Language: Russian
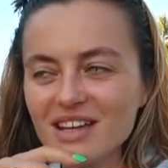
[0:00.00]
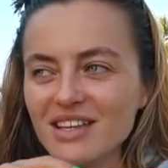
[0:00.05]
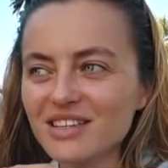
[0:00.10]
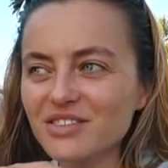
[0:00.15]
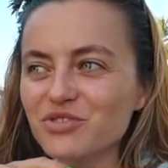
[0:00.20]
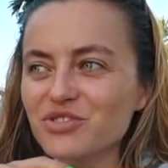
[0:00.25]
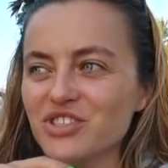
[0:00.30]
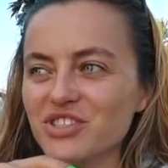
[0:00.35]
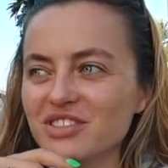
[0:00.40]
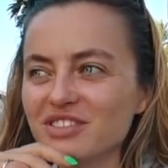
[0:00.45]

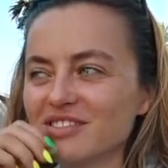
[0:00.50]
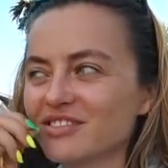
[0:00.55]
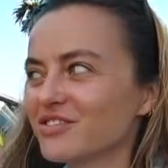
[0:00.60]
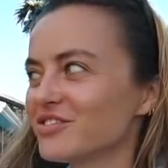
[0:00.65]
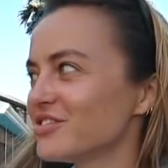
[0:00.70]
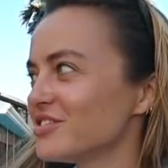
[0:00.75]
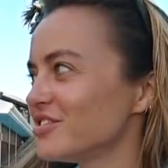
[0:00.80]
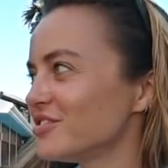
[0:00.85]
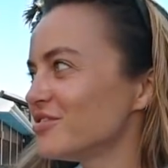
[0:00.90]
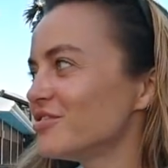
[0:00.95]
Это очень,
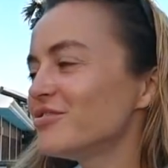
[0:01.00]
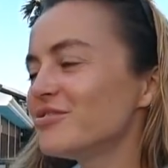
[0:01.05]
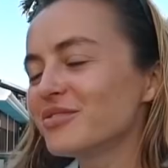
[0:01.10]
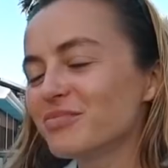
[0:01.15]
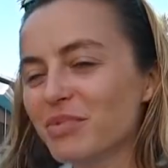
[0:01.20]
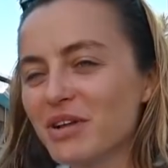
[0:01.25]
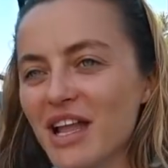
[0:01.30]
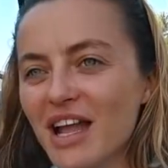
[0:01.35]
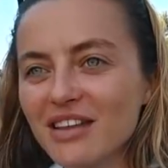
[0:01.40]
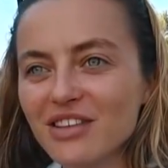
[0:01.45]
ну, ну,
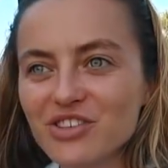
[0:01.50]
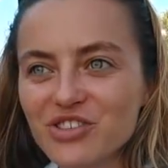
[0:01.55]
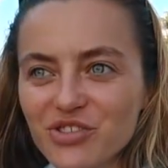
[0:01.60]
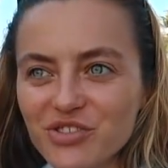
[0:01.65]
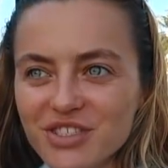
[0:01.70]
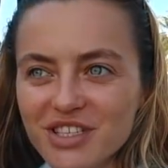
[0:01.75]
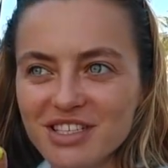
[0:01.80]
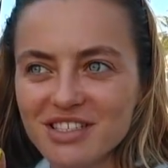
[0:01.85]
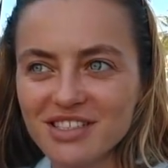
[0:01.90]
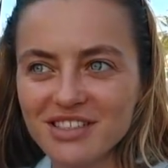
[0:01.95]
понятно,
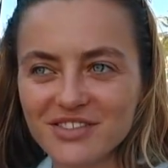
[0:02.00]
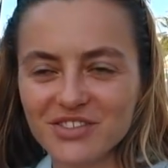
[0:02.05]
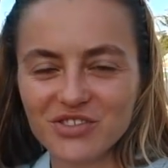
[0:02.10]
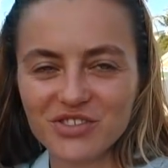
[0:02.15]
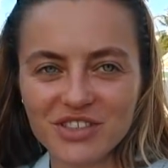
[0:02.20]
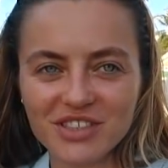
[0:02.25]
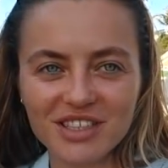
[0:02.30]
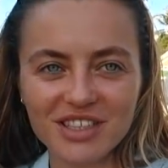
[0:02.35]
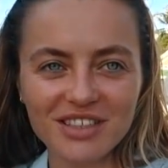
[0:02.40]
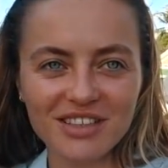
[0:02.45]
что здесь все
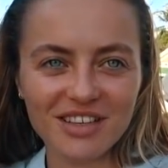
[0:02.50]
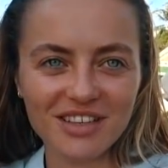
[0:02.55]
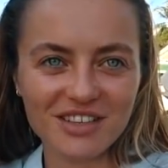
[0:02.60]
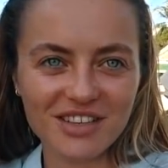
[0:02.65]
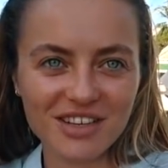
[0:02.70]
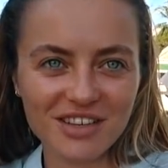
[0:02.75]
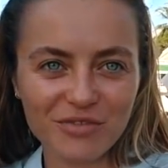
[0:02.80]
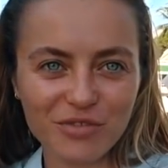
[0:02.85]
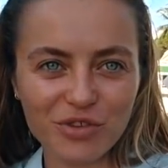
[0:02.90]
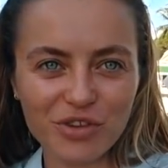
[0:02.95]
закрыто,
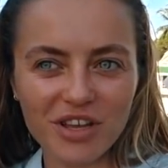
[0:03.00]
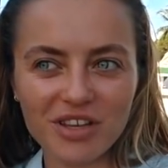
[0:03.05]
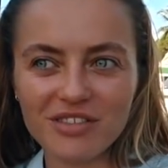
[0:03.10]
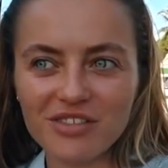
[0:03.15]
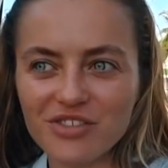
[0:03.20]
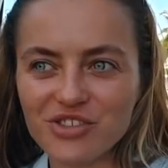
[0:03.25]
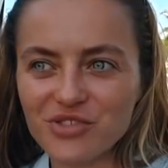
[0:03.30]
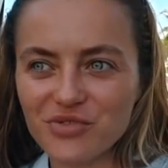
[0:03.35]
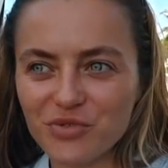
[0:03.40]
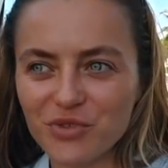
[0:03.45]
никого нет,
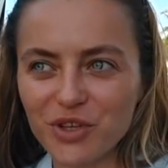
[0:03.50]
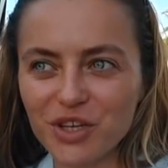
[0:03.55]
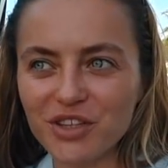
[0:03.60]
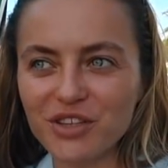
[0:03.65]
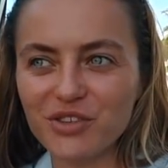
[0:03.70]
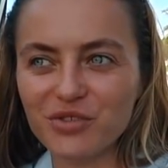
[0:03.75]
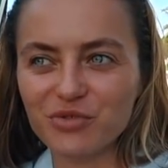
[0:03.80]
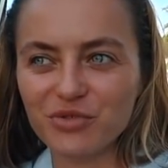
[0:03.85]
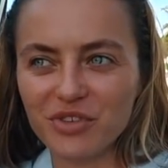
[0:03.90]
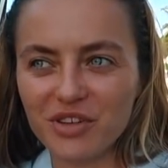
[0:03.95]
ничего
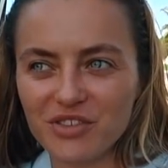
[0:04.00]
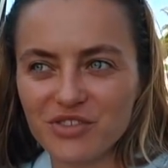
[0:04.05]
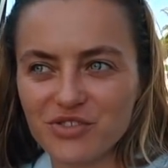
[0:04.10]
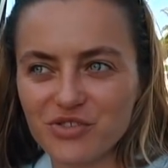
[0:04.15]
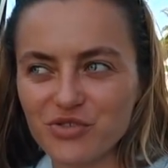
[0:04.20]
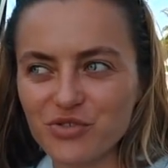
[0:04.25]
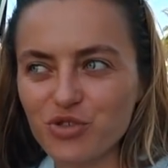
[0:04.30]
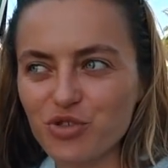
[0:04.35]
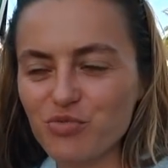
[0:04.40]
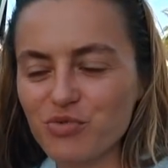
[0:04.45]
нет, никуда
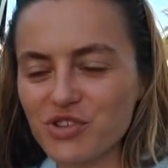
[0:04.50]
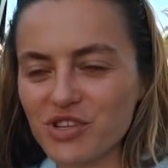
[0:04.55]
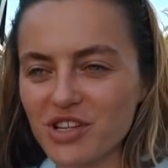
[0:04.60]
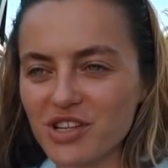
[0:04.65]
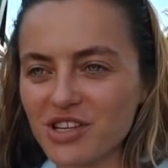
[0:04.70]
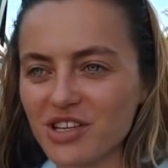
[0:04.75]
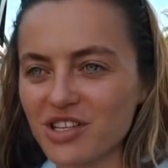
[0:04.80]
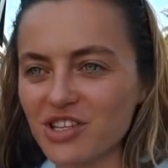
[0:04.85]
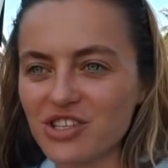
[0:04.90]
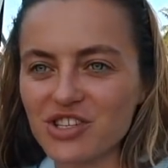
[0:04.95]
ничего не купишь.
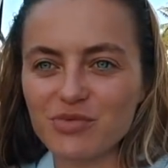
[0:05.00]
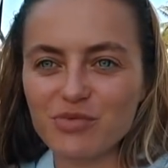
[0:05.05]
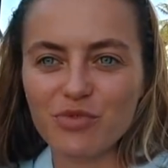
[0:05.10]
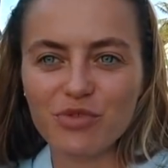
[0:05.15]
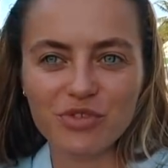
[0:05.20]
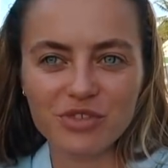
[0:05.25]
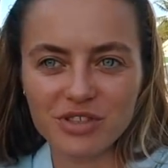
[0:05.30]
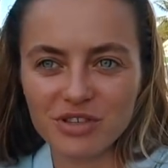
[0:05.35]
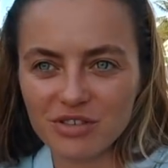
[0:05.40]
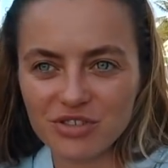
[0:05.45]
Они, конечно,
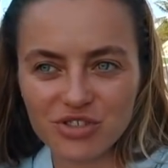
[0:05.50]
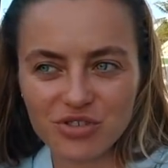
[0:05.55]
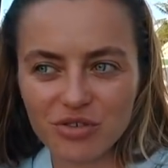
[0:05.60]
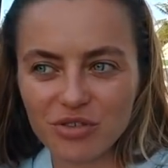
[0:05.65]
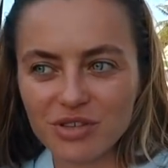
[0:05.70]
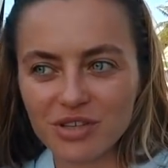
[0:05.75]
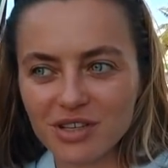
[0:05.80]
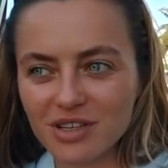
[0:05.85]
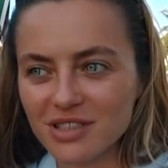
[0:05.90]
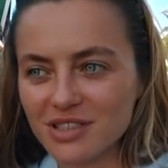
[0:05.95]
могут делать, что
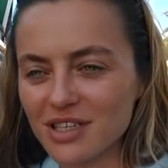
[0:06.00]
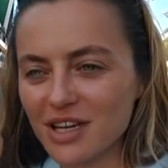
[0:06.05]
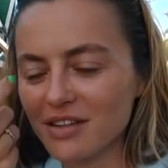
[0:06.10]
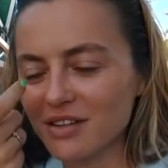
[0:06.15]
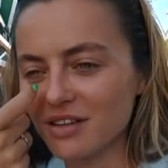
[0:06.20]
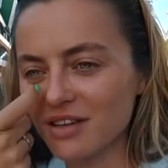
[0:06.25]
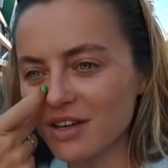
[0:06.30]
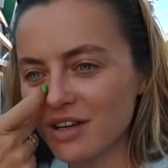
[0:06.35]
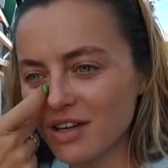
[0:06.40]
они хотят.